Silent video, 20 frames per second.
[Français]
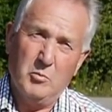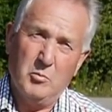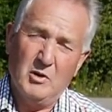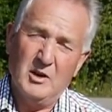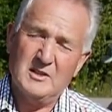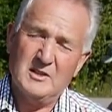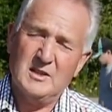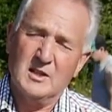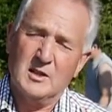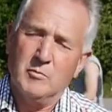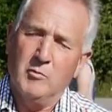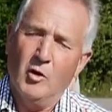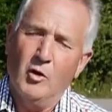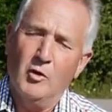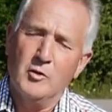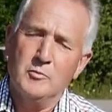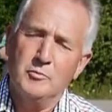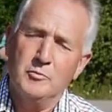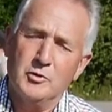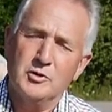
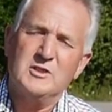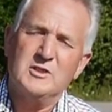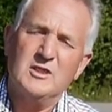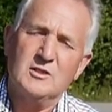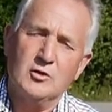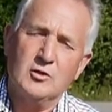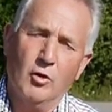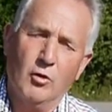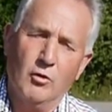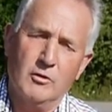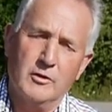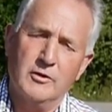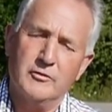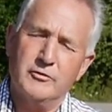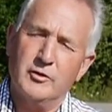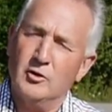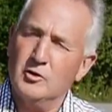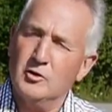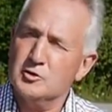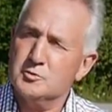pratiquement une petite Gaule de
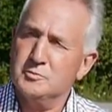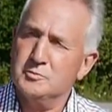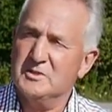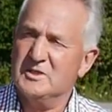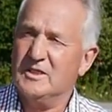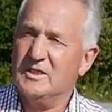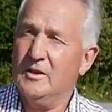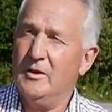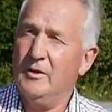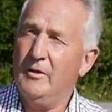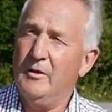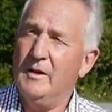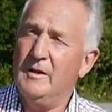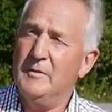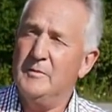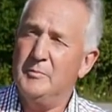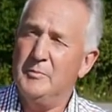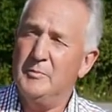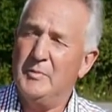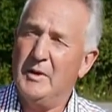France,
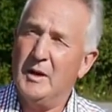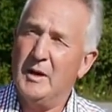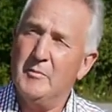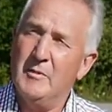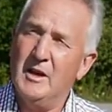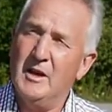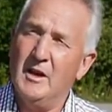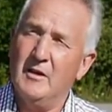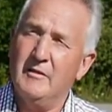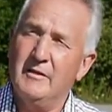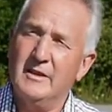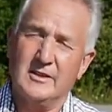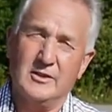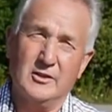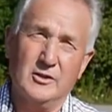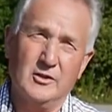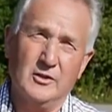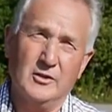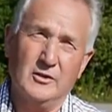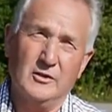puisqu'elle permet
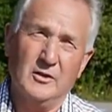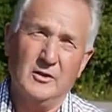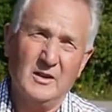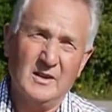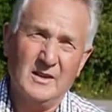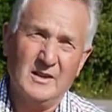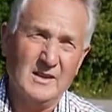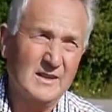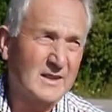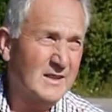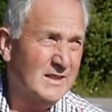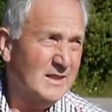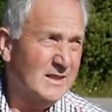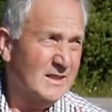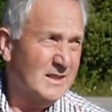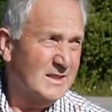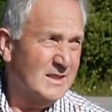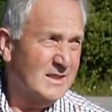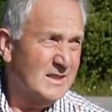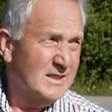avec euh,
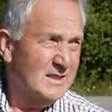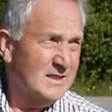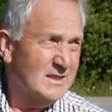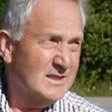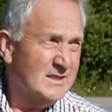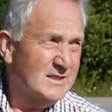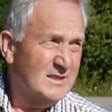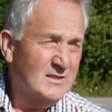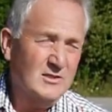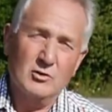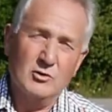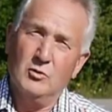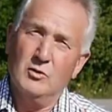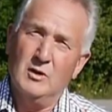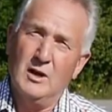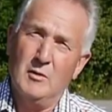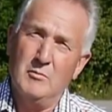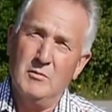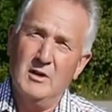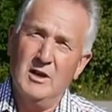
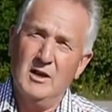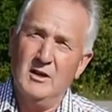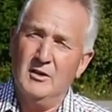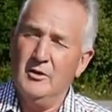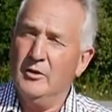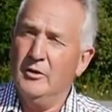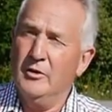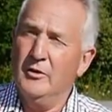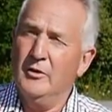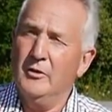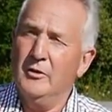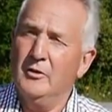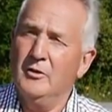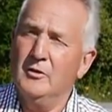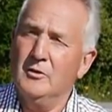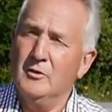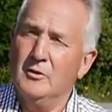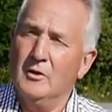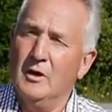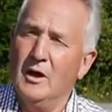son label
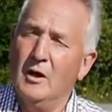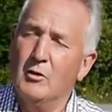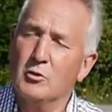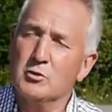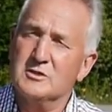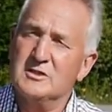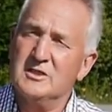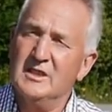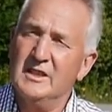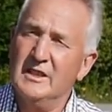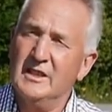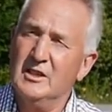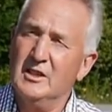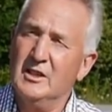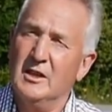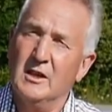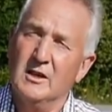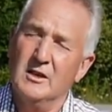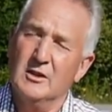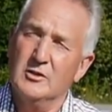euh, AOC
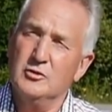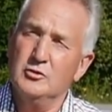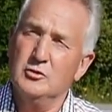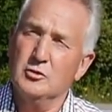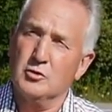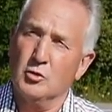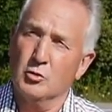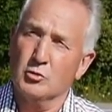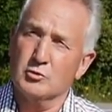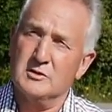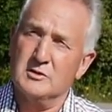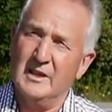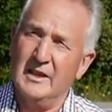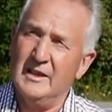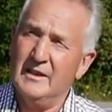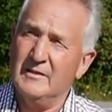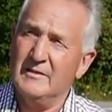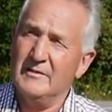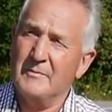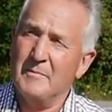du
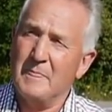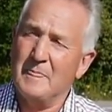comté,